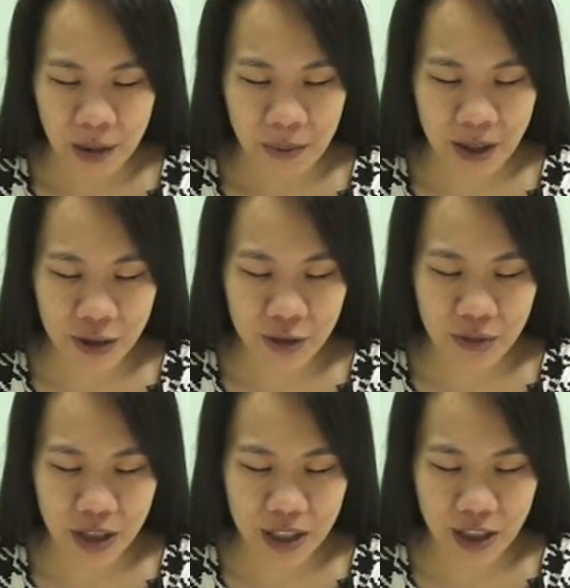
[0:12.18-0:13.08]
帮助我
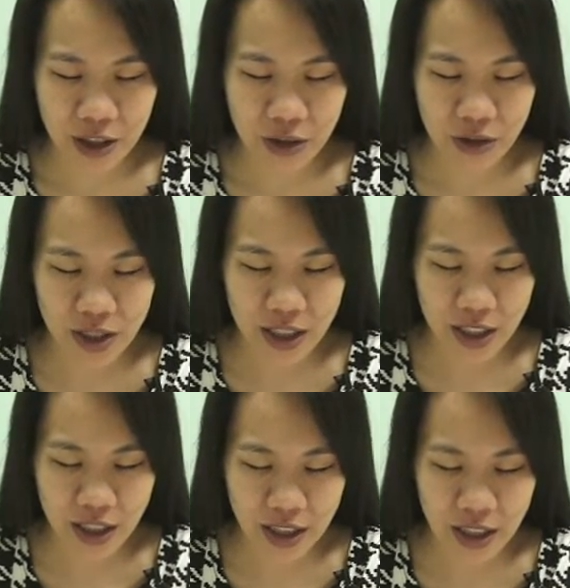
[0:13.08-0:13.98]
们一起透过今
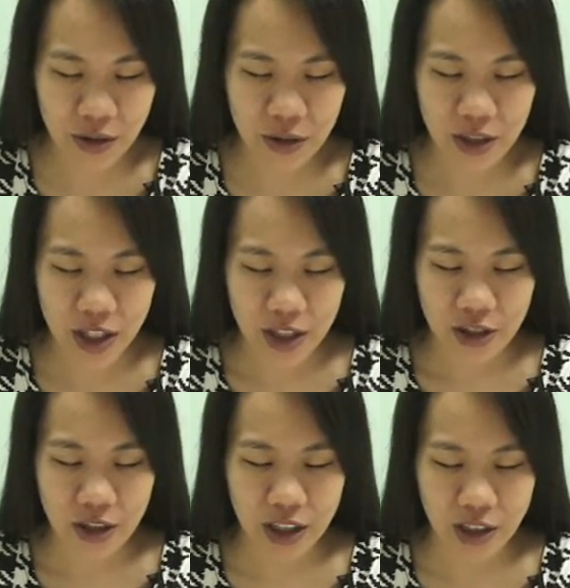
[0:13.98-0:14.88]
天的经文，
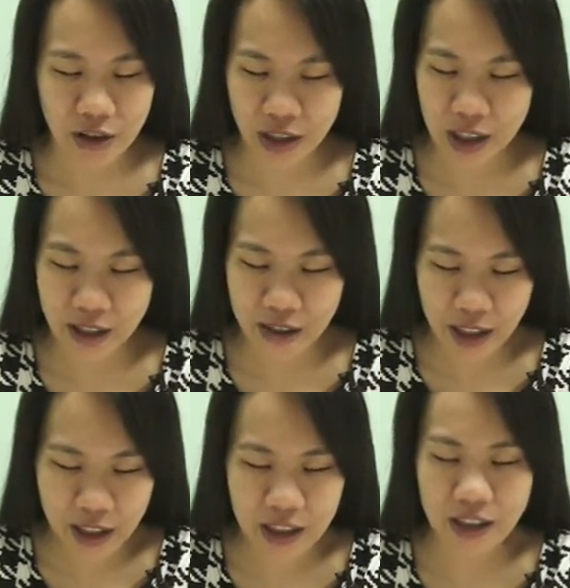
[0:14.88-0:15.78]
对你有更
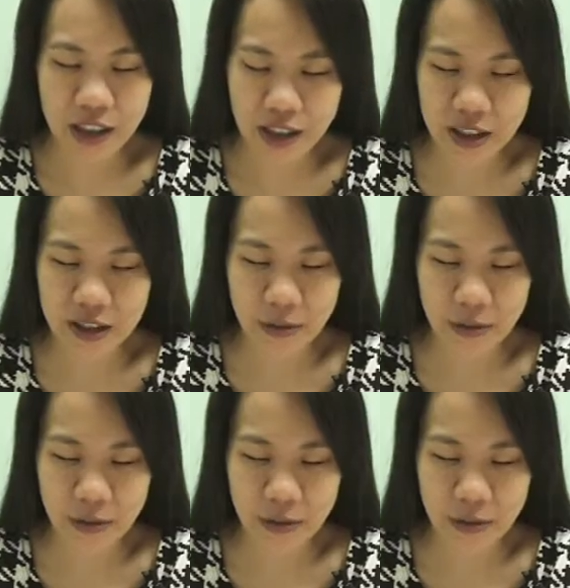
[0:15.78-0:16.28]
深刻的认识。